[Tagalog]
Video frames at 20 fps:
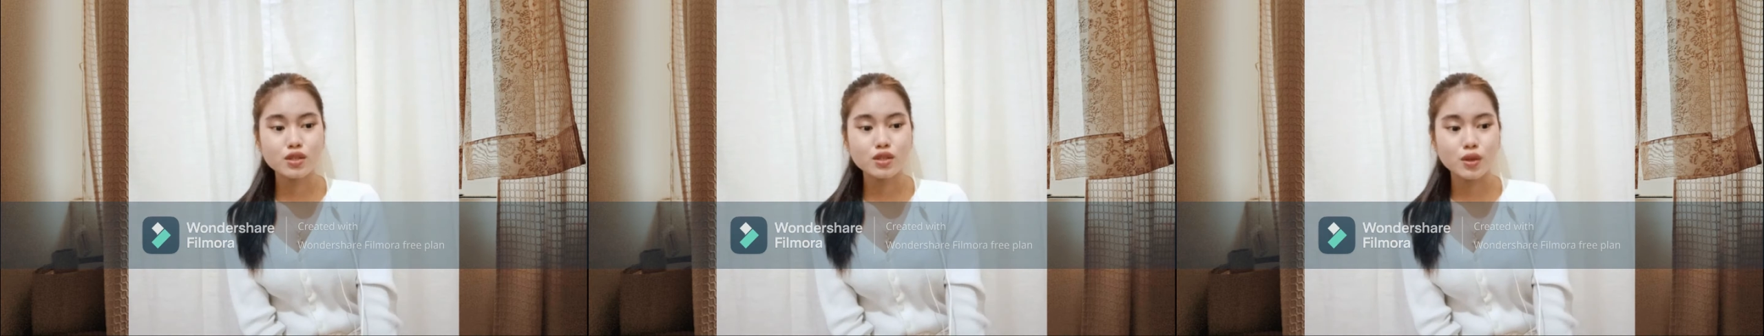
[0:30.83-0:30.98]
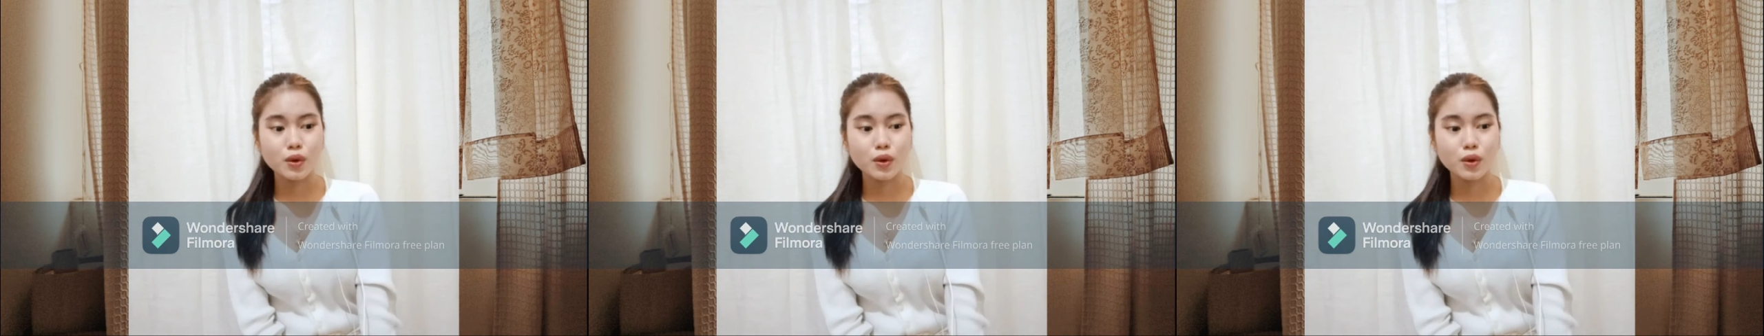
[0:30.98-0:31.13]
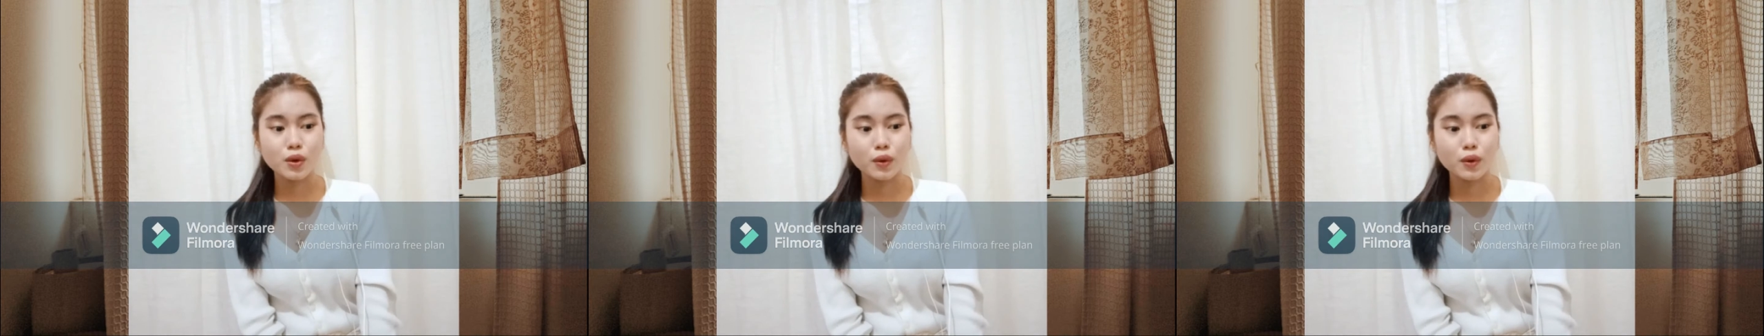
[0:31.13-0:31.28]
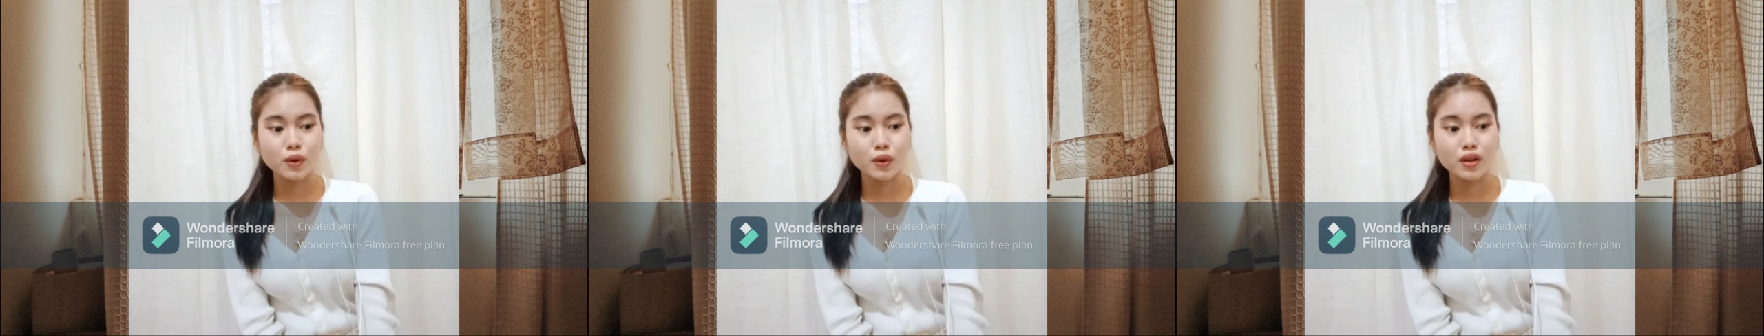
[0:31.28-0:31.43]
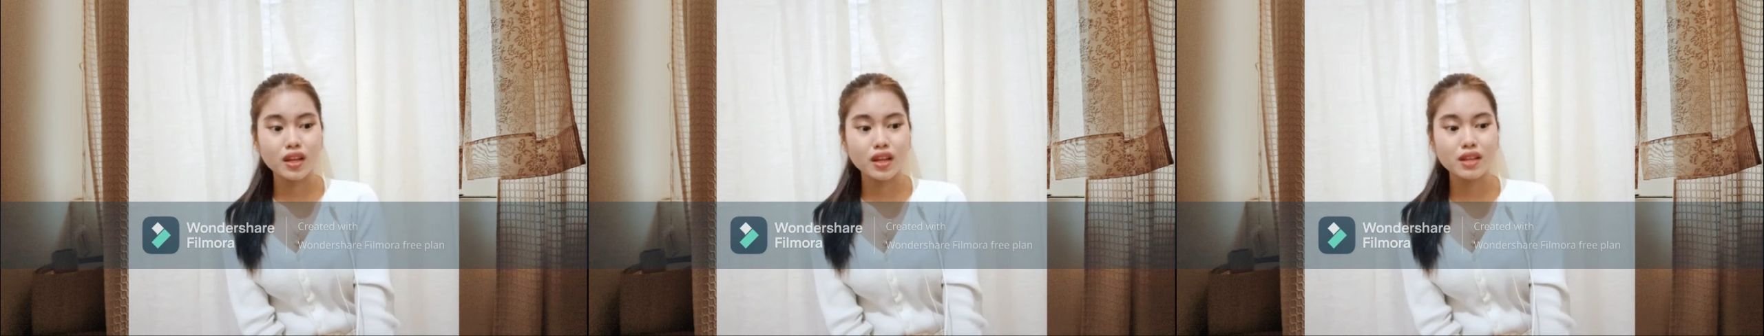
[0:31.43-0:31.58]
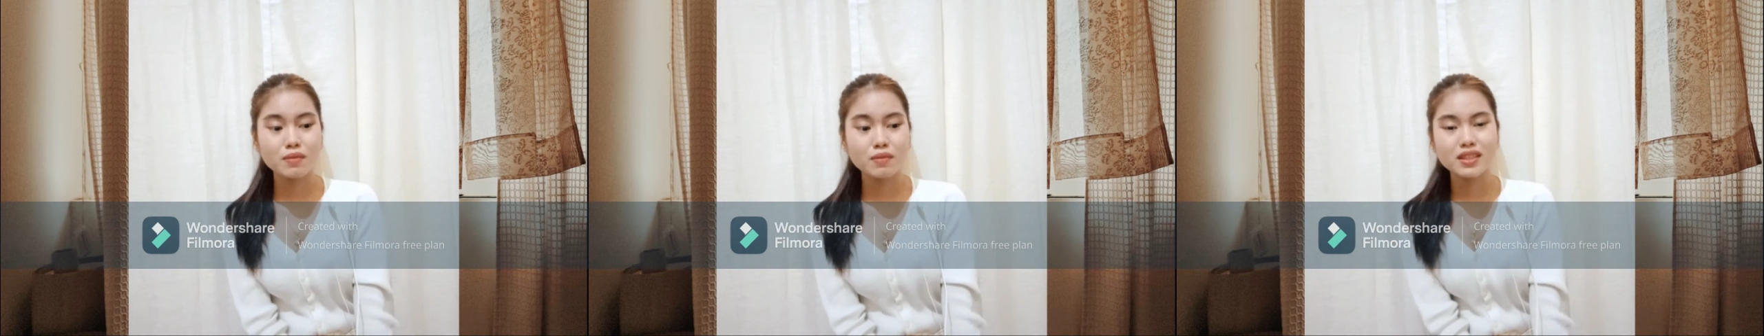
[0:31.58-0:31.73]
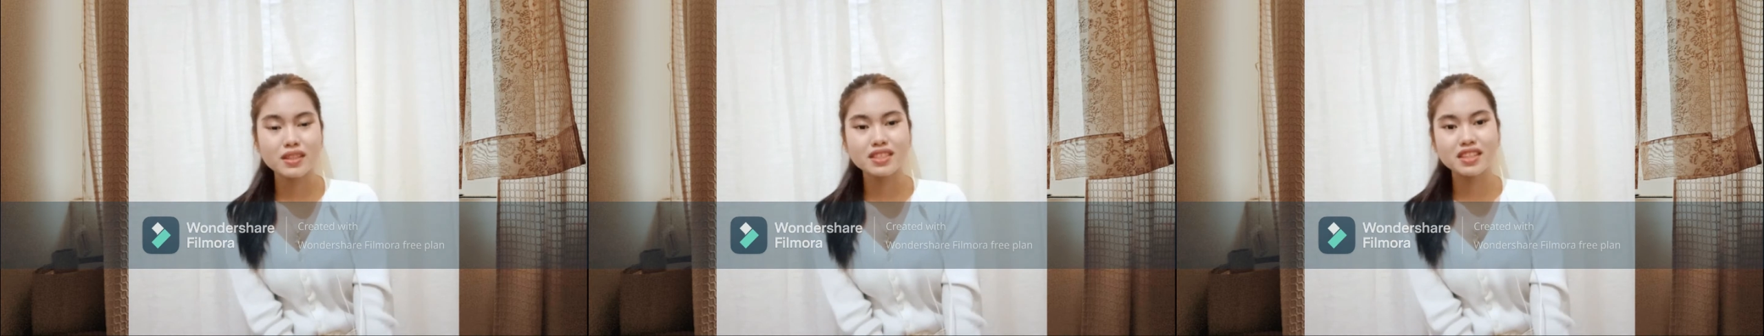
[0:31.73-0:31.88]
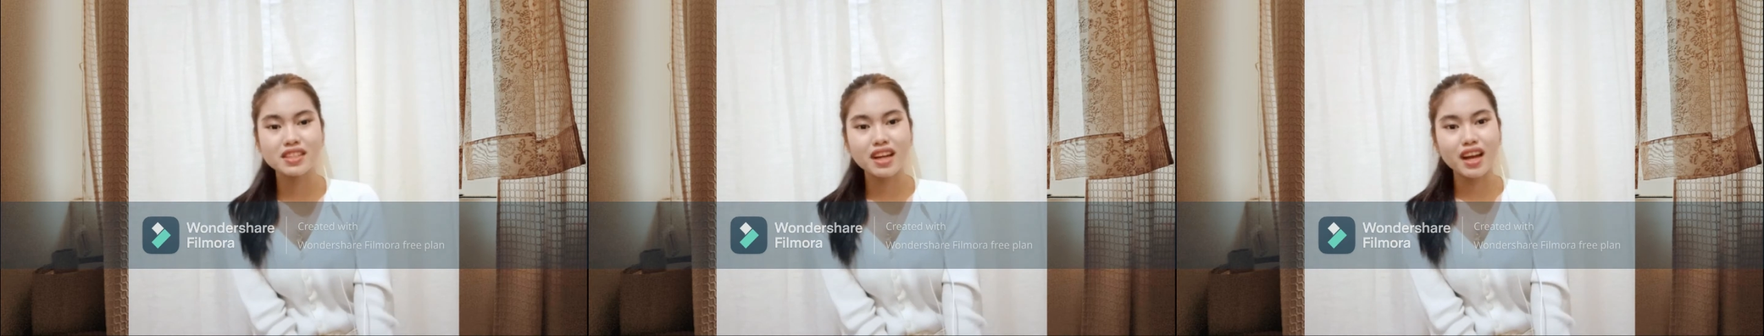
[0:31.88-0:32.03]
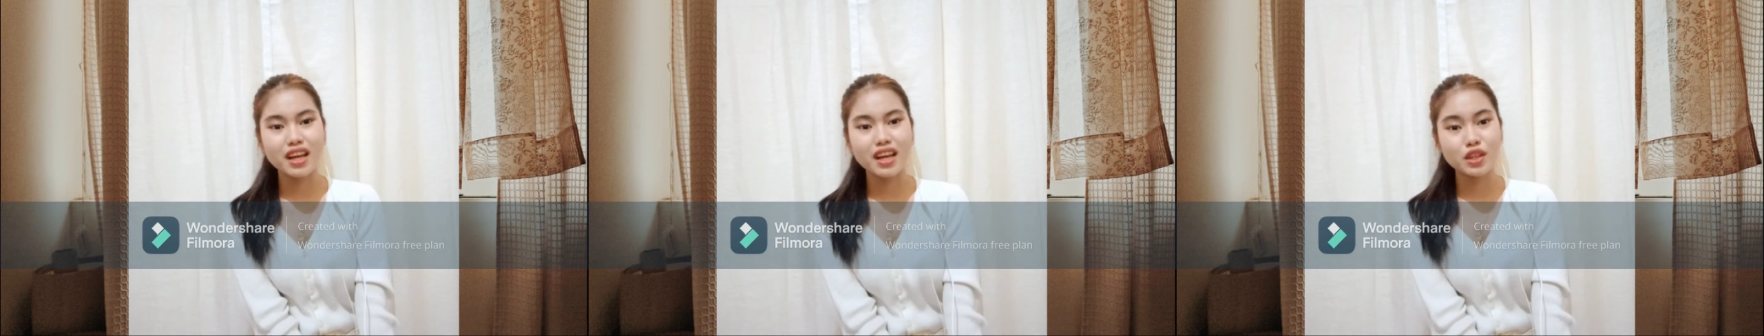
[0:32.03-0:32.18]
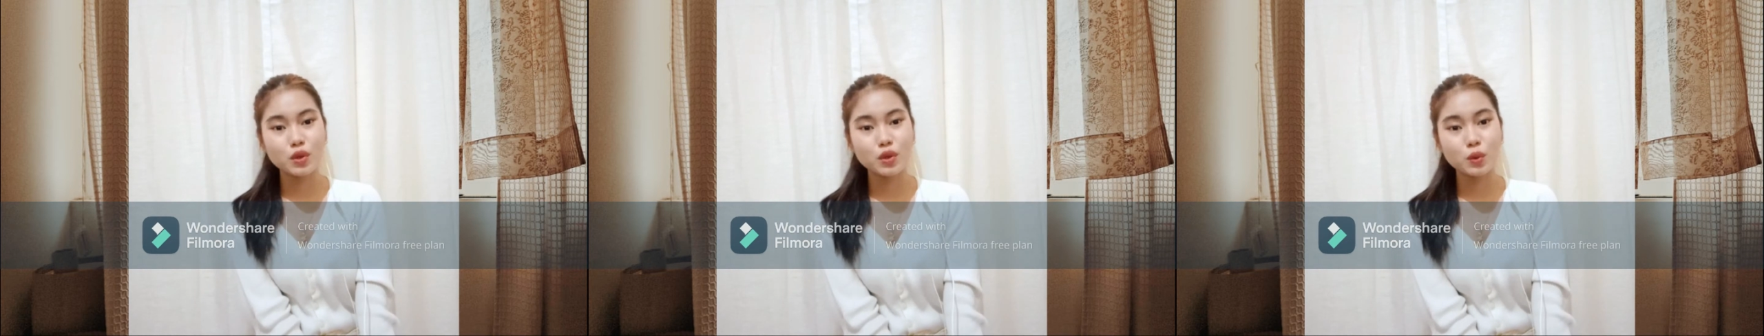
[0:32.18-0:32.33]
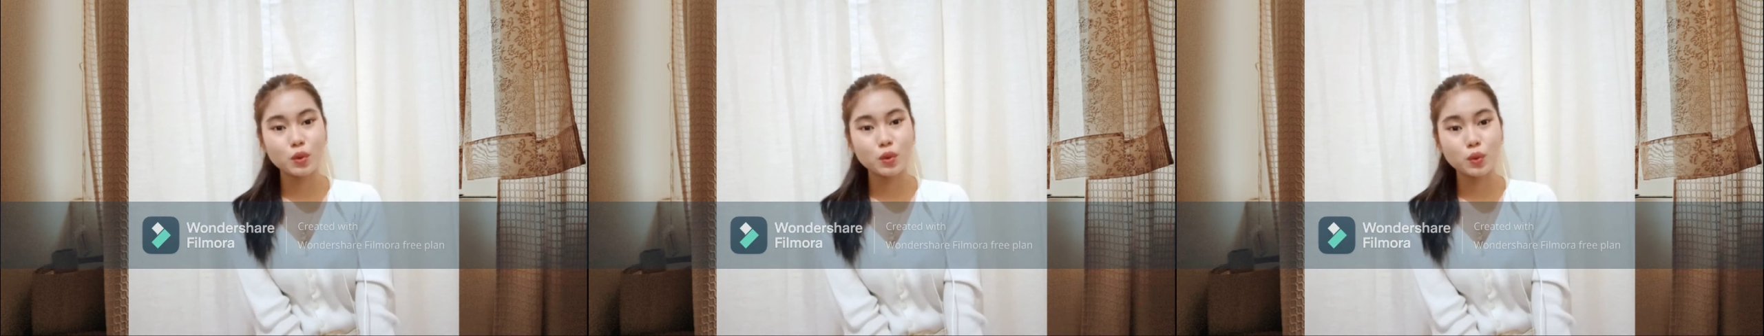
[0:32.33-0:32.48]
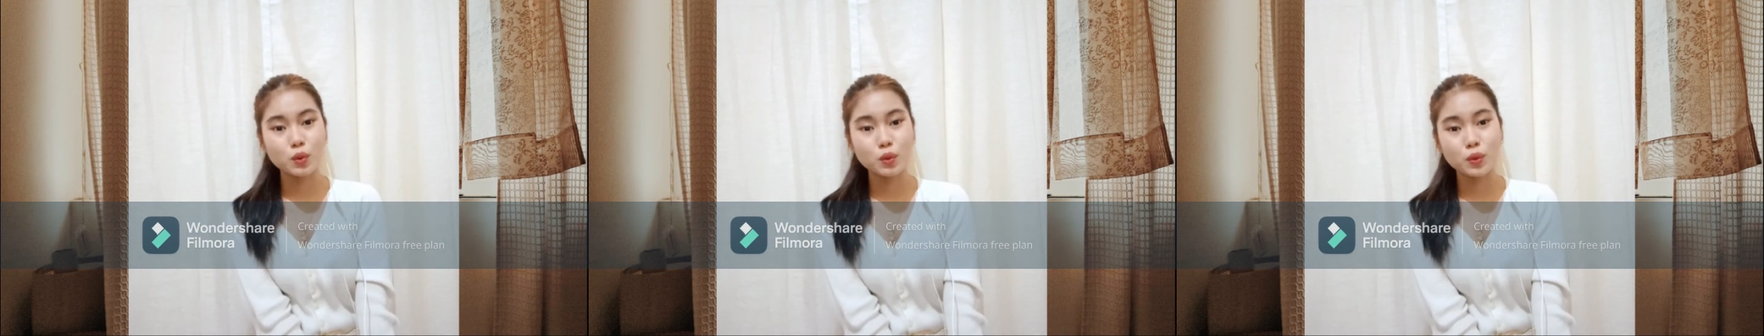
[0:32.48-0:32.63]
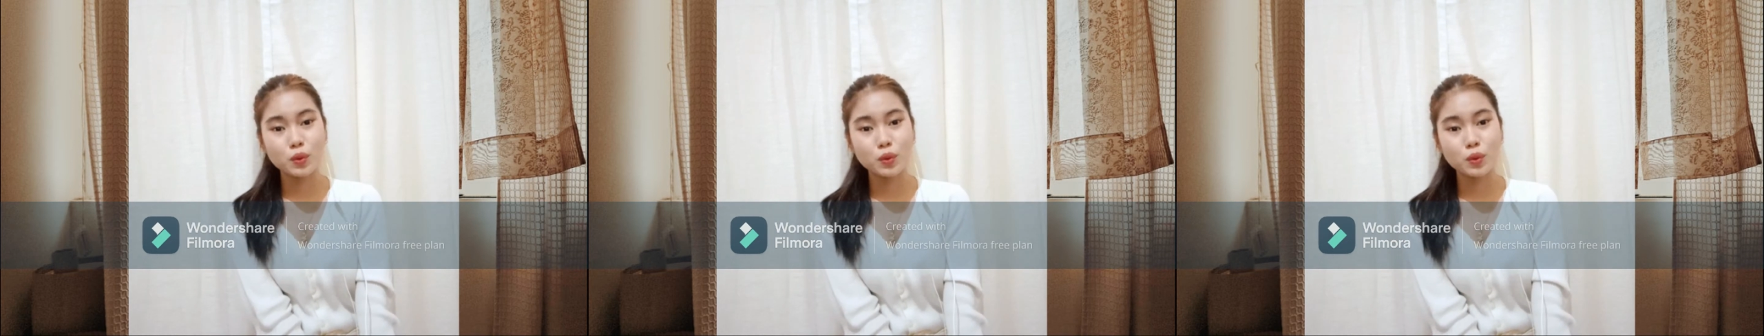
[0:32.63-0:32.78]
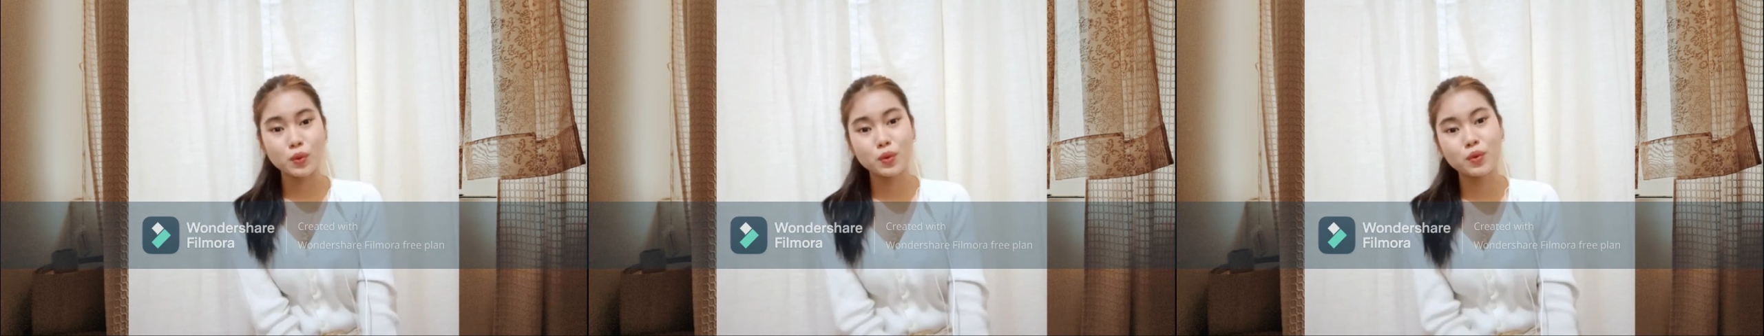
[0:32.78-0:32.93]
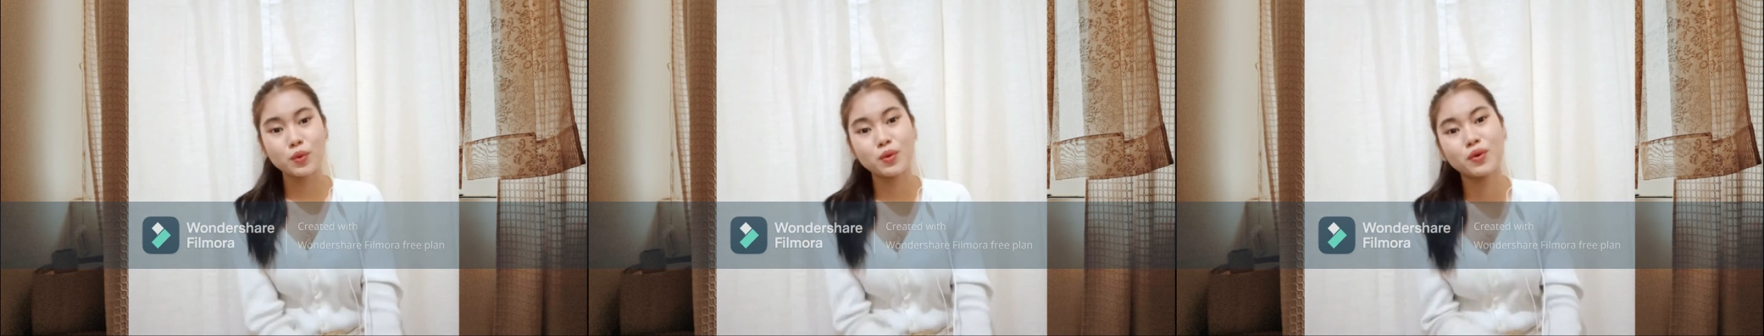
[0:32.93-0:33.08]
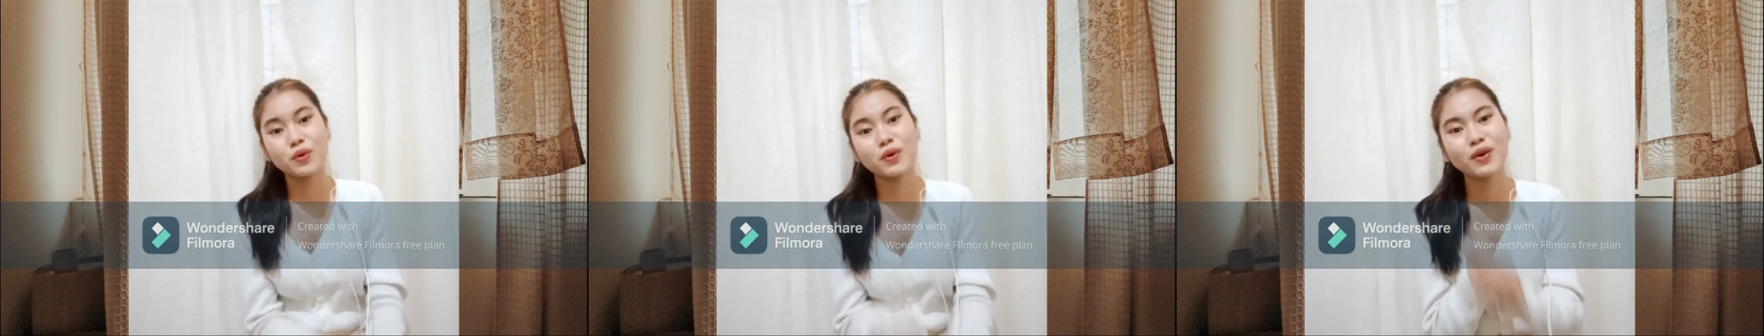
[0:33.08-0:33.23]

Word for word: So let me try to